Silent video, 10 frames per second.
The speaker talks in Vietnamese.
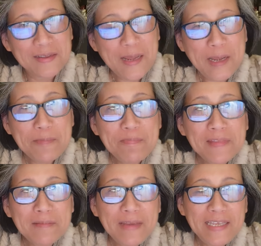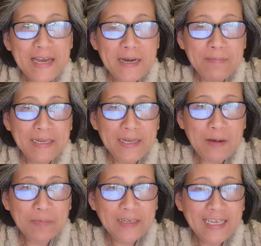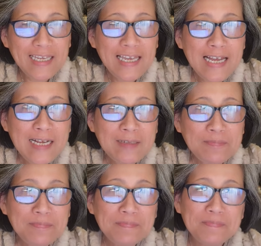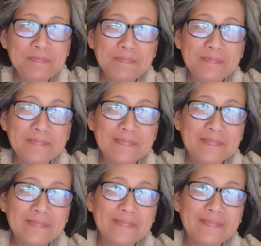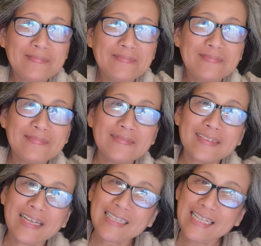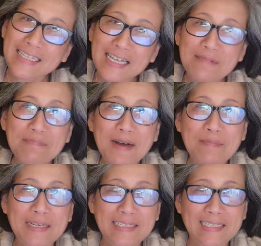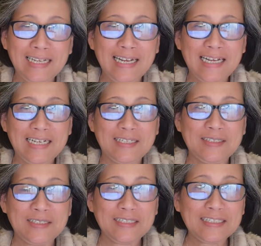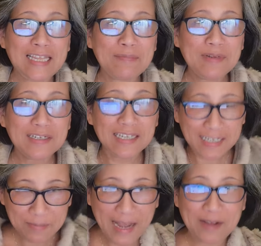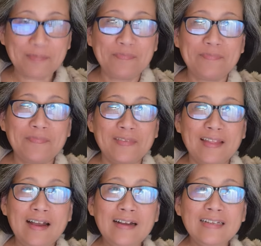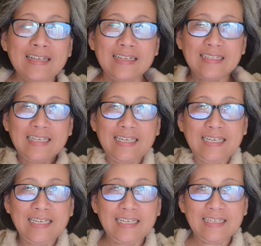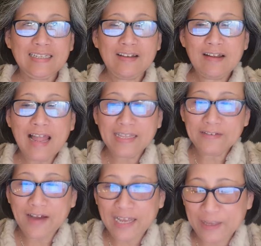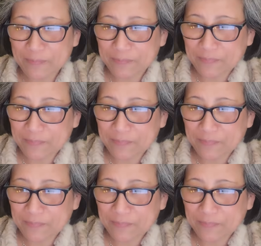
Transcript: đây bây giờ mình đọc cái um, cái tin tức mà mình à, tìm được nha các bạn đó thì nó là như vậy